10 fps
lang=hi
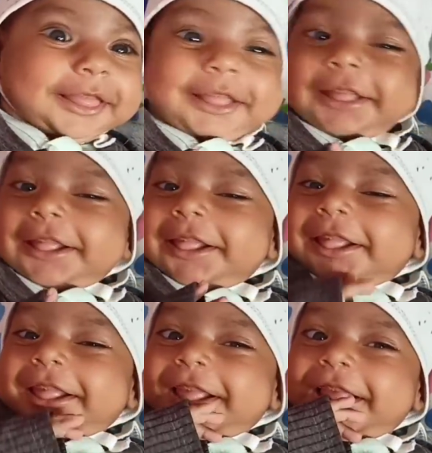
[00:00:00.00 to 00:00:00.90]
नंदिनी
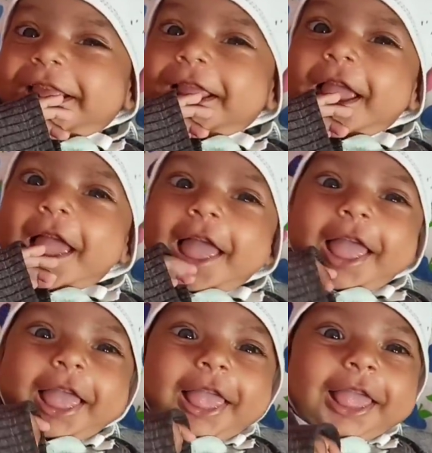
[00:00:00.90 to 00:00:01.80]
बेटा गुड
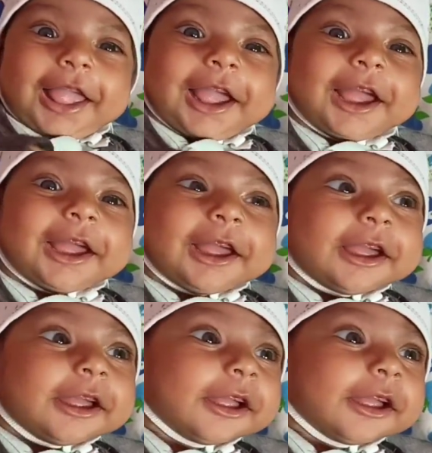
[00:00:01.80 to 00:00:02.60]
मॉर्निंग